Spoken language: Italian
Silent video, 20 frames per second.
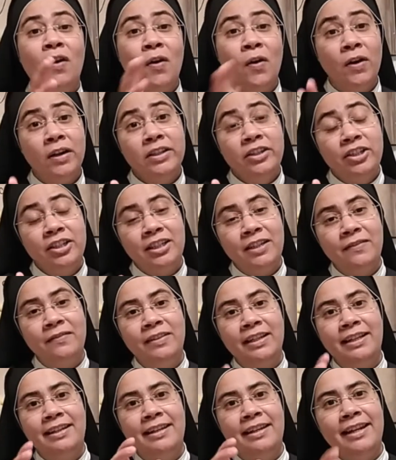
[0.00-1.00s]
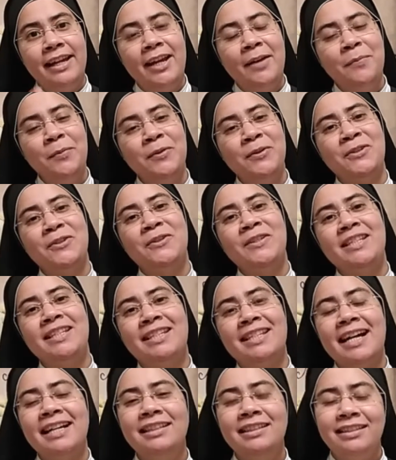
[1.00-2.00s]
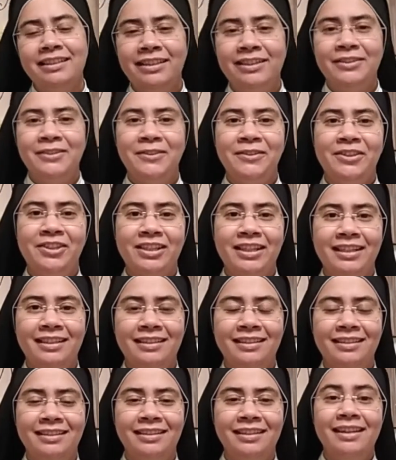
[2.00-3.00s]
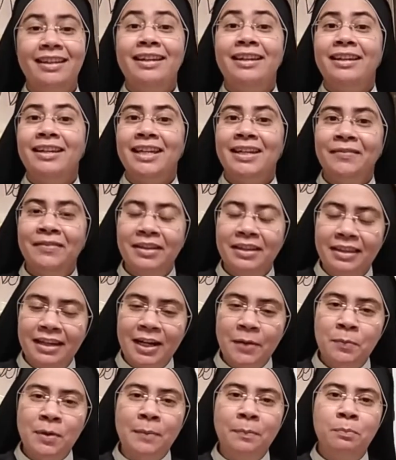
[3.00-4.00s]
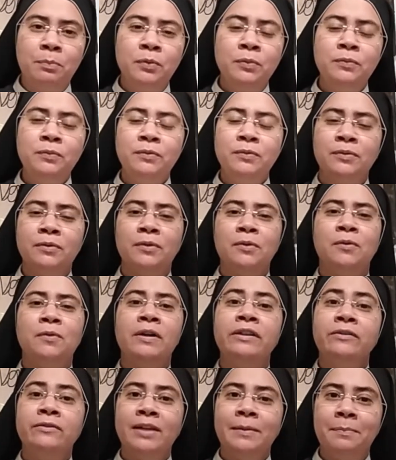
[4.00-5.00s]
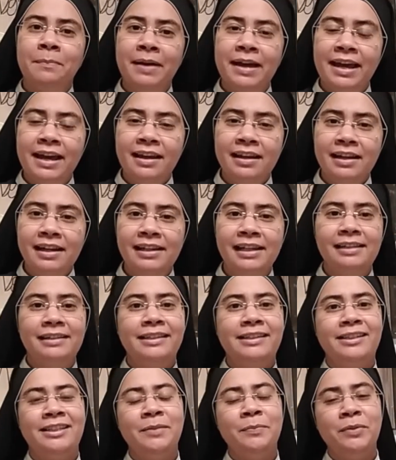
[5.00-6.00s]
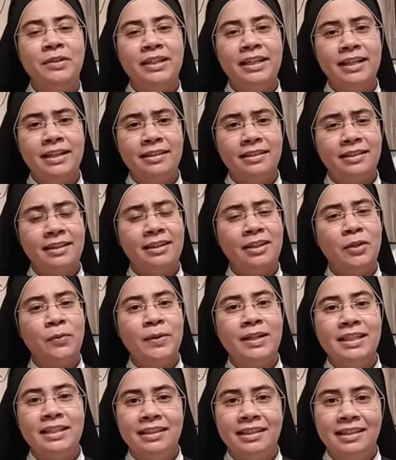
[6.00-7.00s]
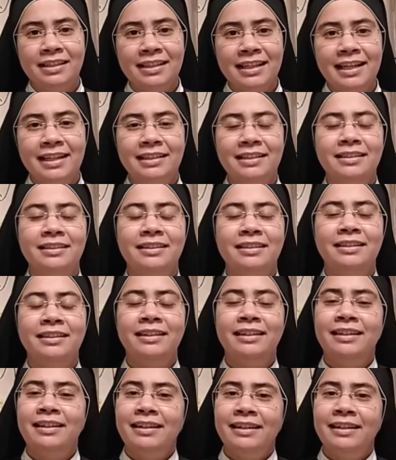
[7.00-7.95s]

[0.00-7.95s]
Oggi rifletteremo sui santi innocenti e vedremo appunto quanto è bella la testimonianza di questi santi,